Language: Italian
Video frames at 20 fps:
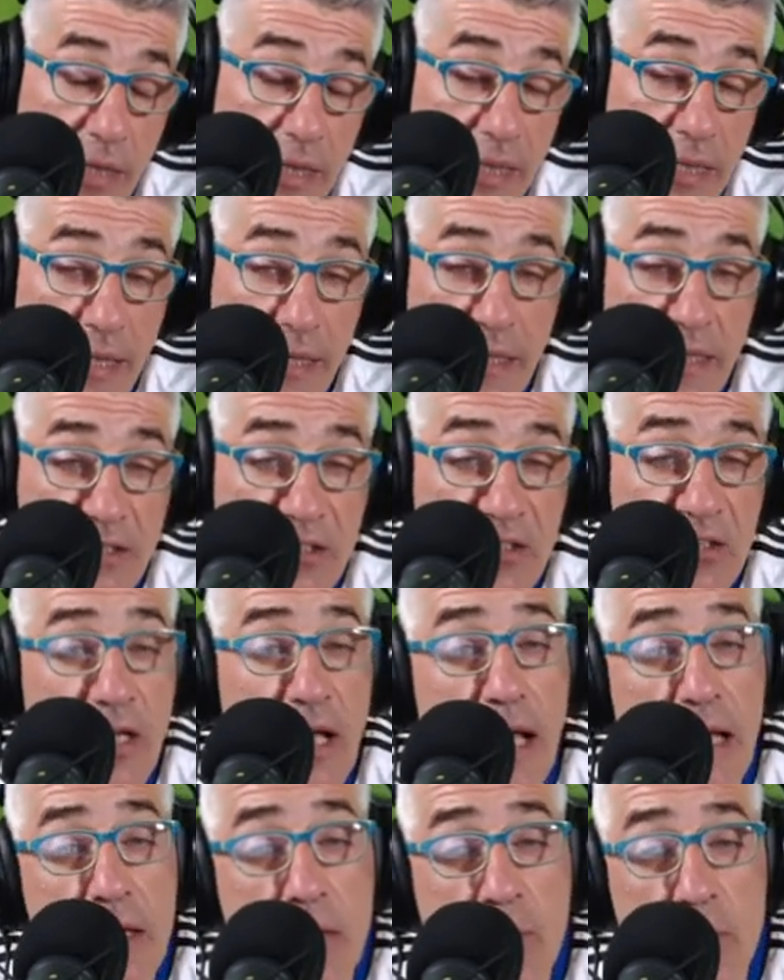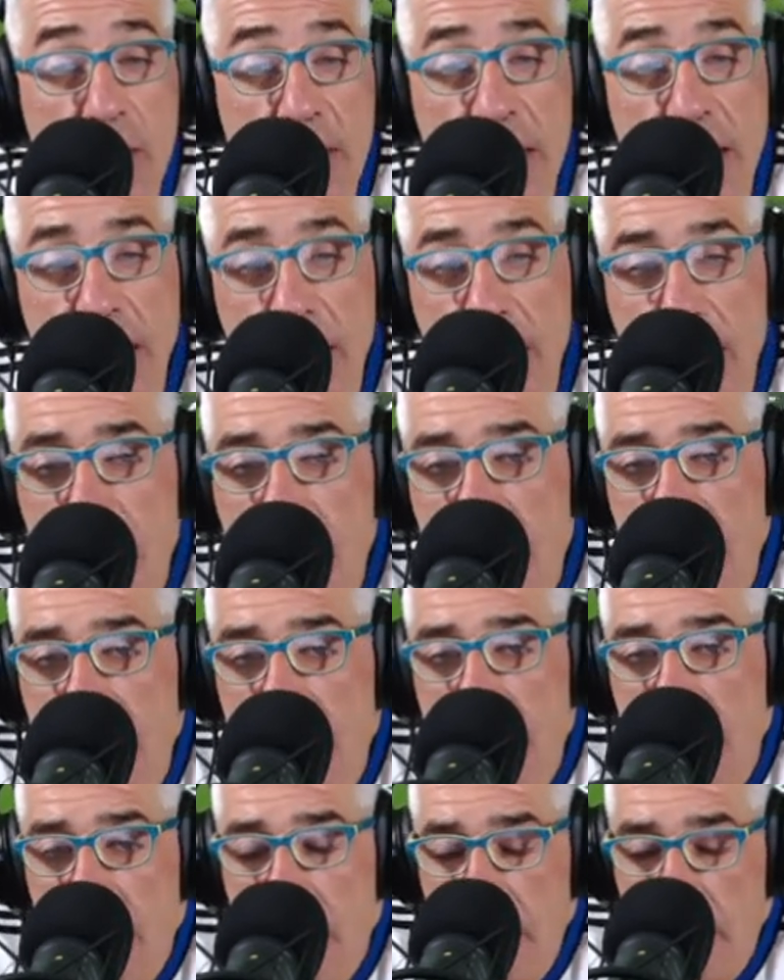anche le nazionali quindi
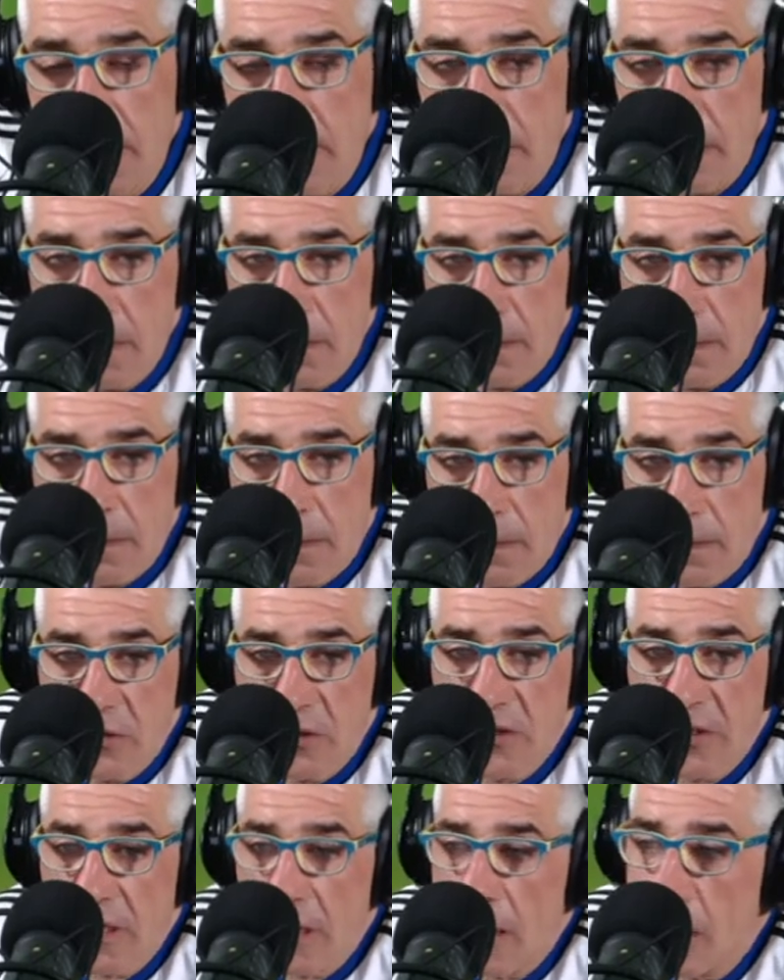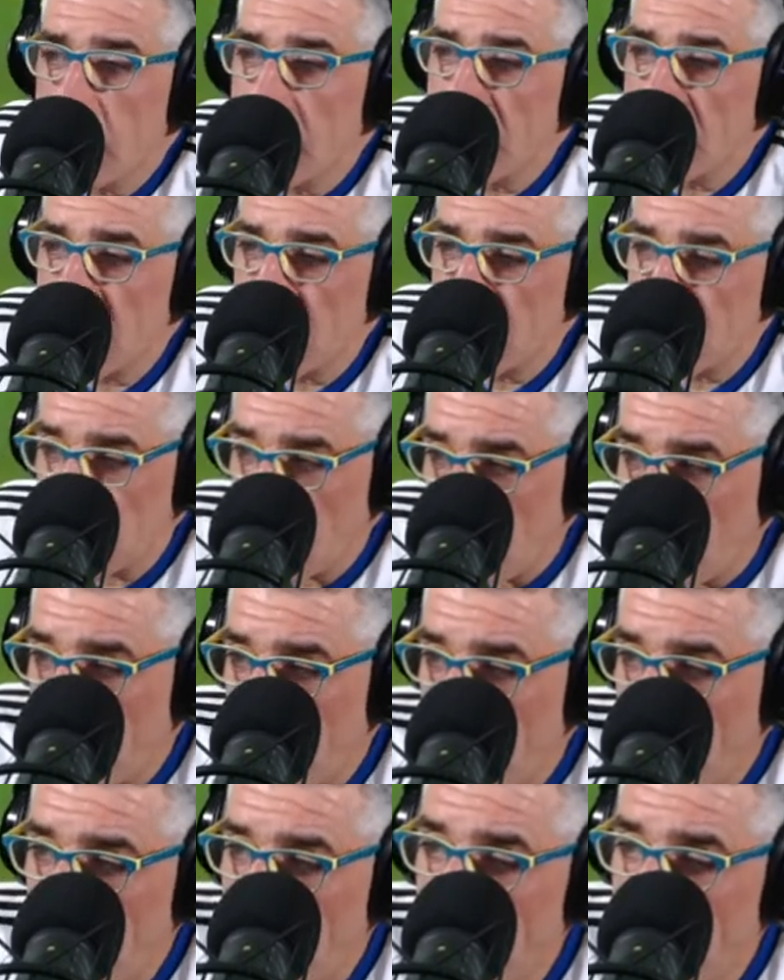ci sarà questo stop